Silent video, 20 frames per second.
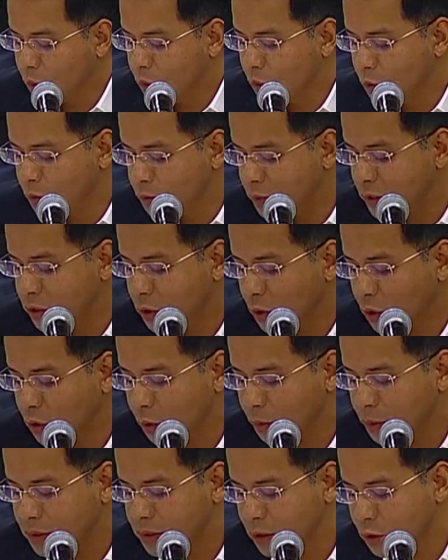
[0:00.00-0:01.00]

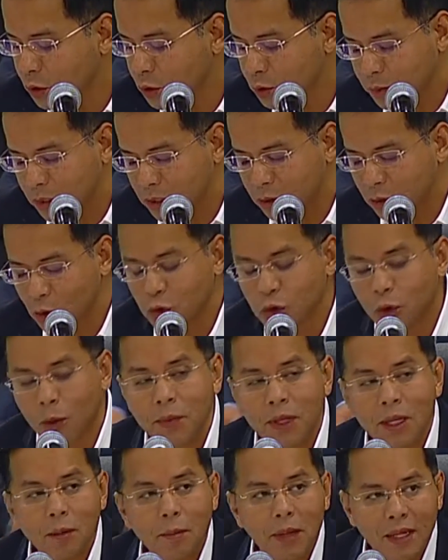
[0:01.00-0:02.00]

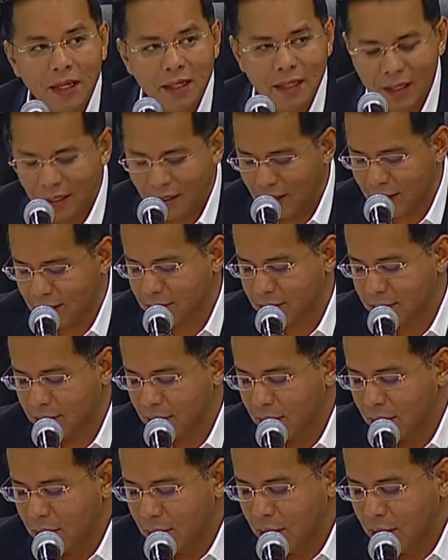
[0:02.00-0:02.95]
1.928.000 barriles.